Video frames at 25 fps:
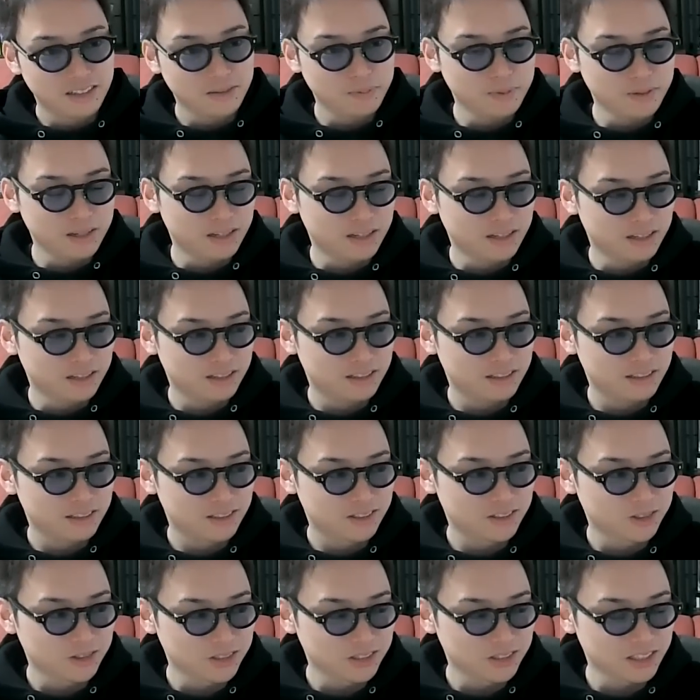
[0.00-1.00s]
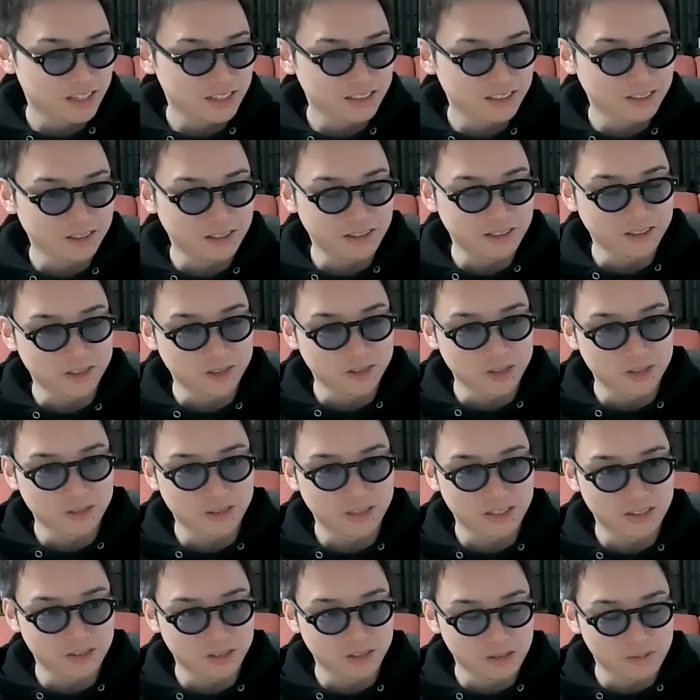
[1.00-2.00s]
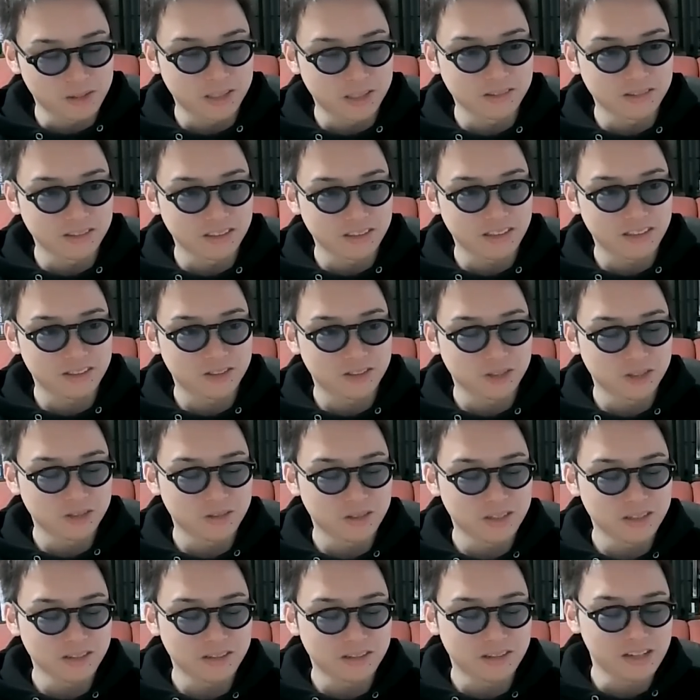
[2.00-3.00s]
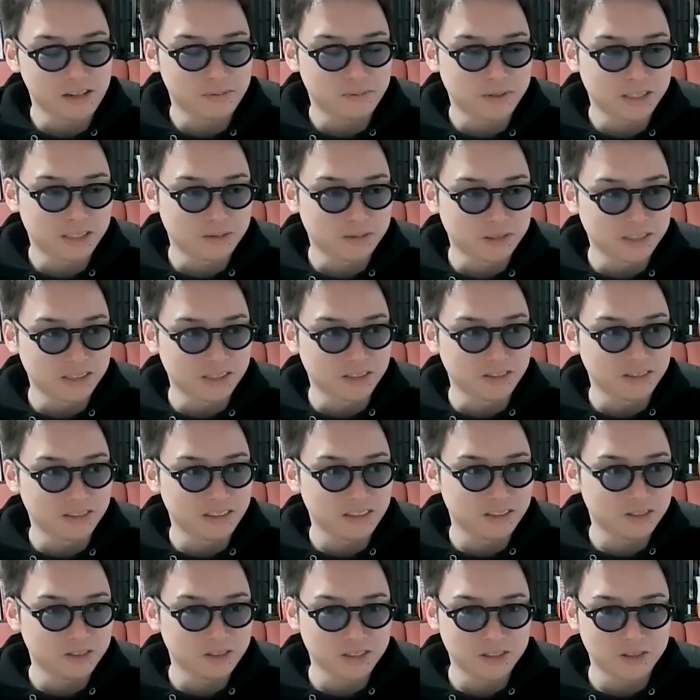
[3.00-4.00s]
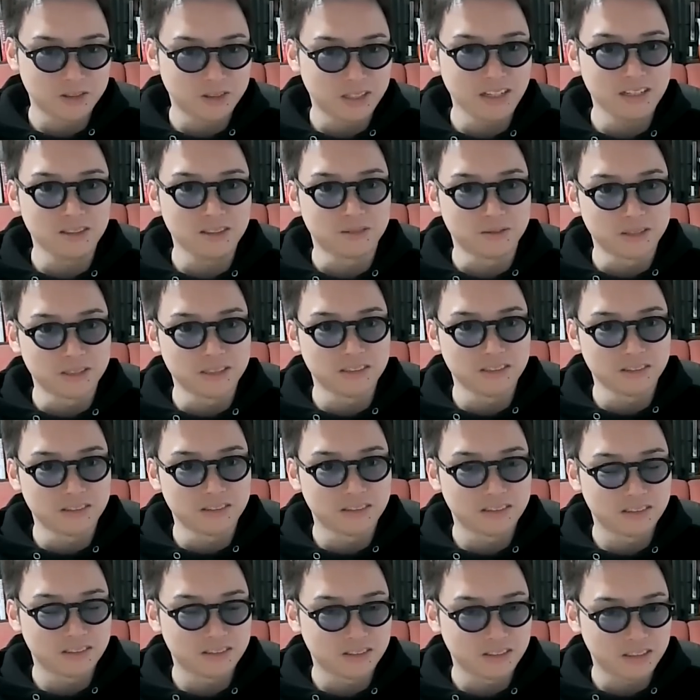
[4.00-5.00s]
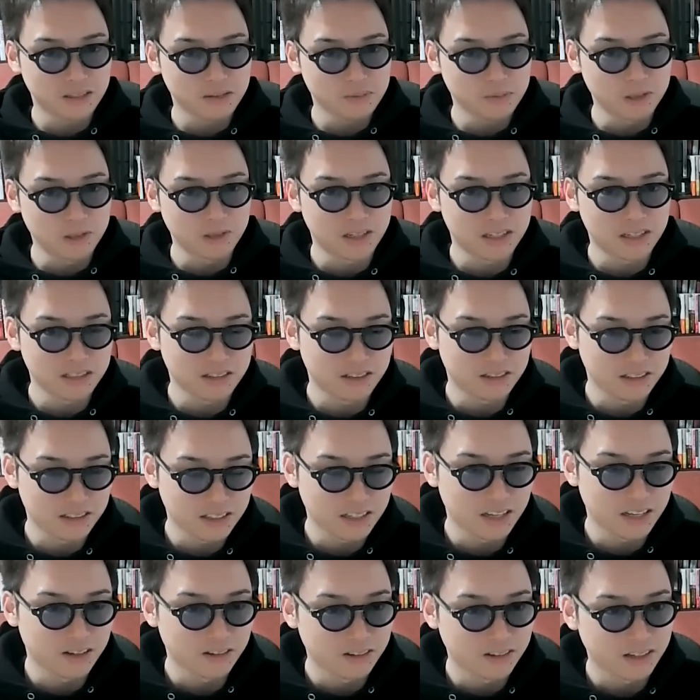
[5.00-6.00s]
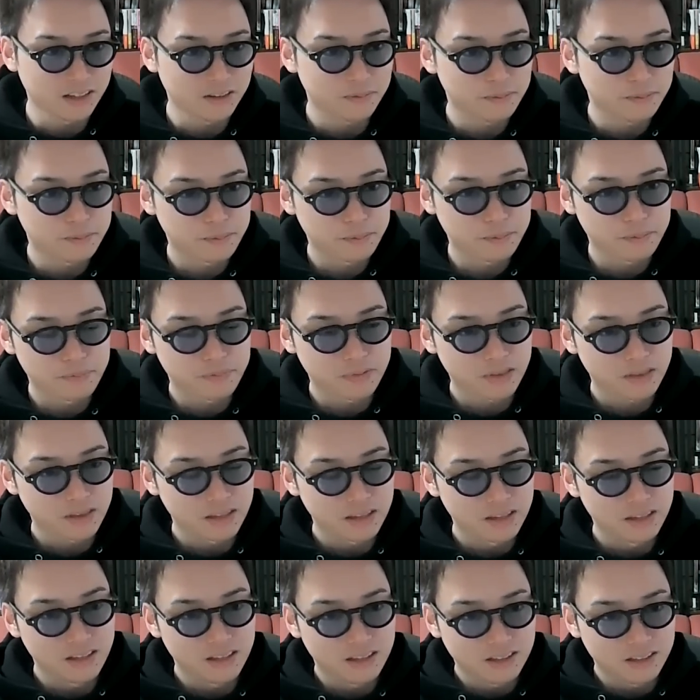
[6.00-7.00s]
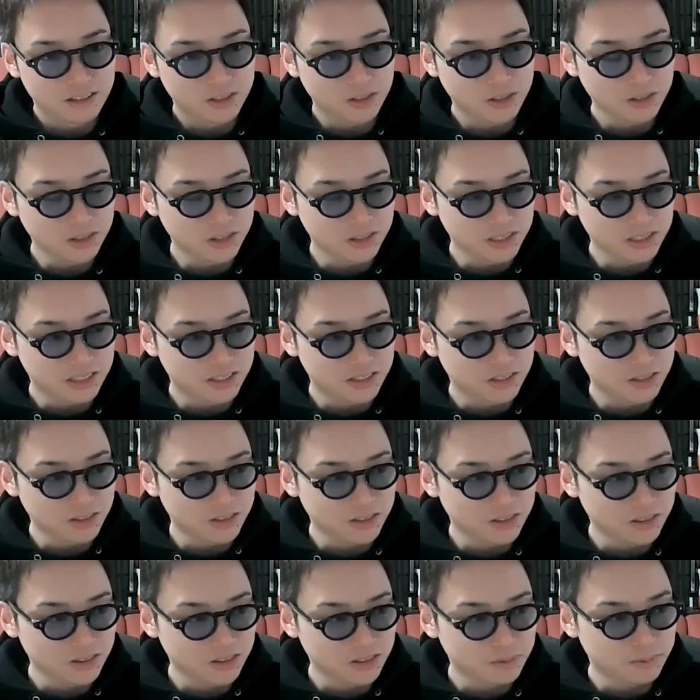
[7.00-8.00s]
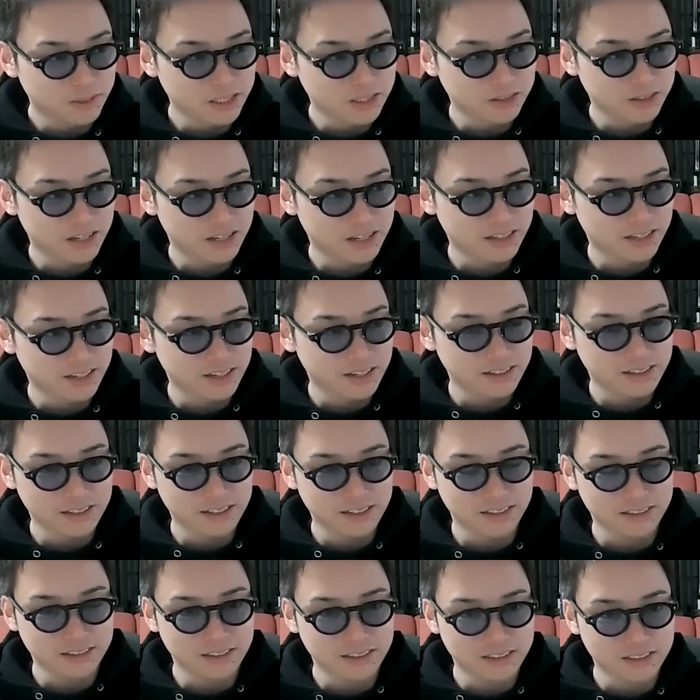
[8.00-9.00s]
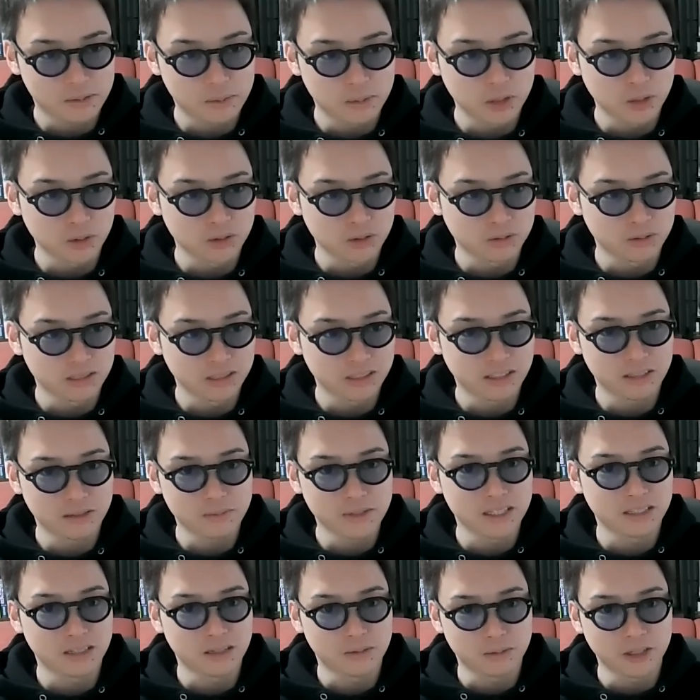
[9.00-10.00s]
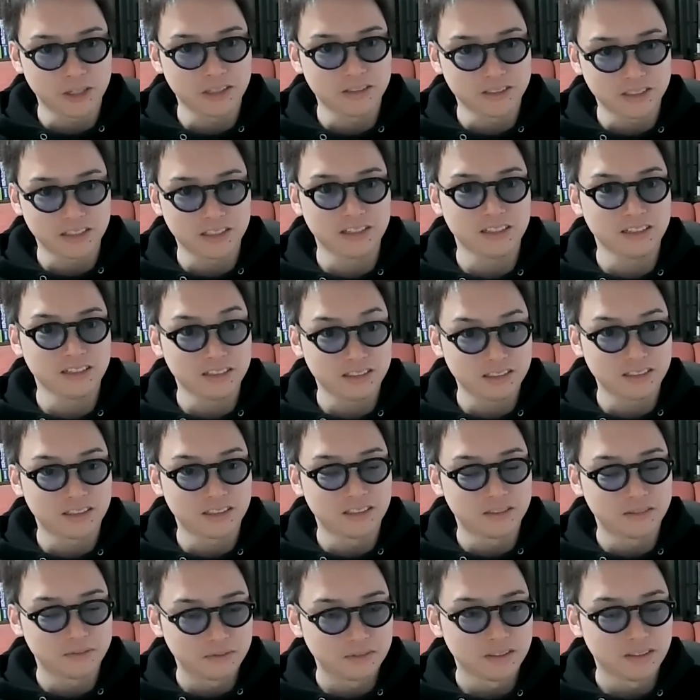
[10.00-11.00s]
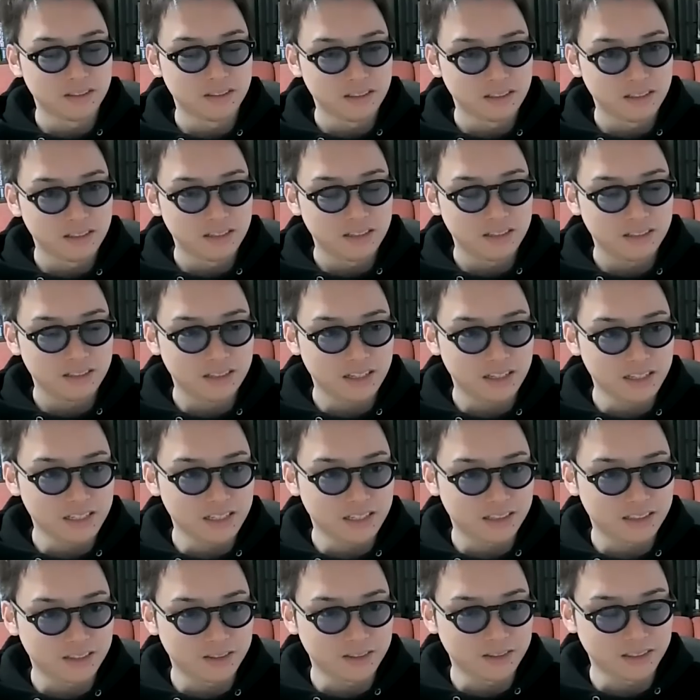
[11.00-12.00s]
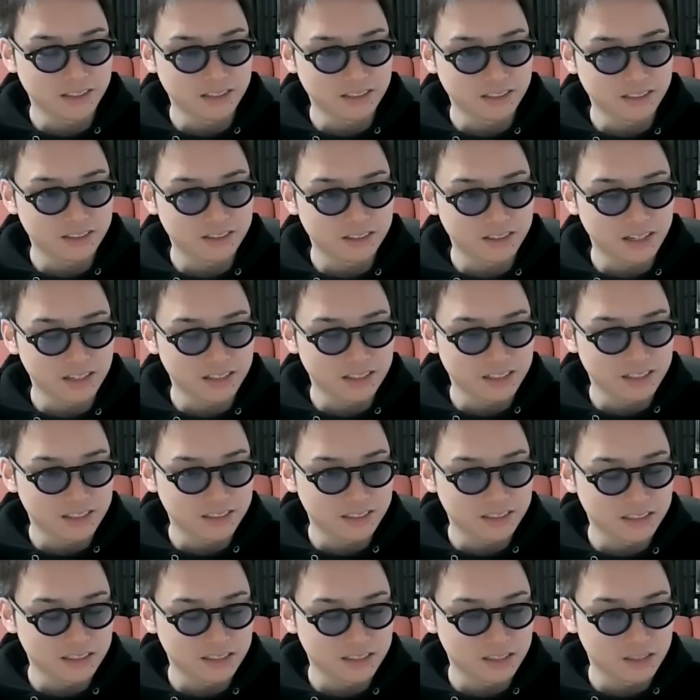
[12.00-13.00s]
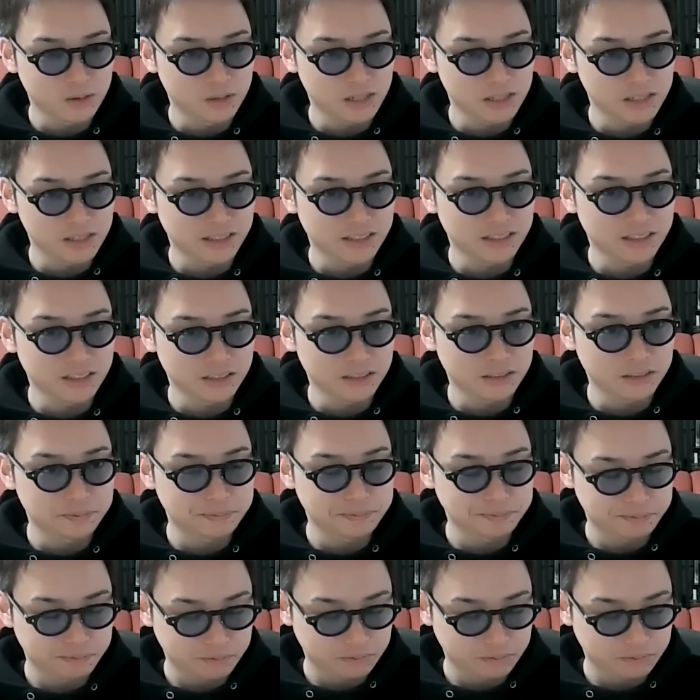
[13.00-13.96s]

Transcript: やっぱ調子がいい時と調子悪い時もあるんで、調子悪い時やっぱサボっちゃうって、それしょうがないと思うんですよ。それ全部を管理はできないので。それこそ一緒の場所で働いてたってサボろうと思ったら、まあサボれるじゃないですか。何やってるかなんて常に監視してるわけじゃないから。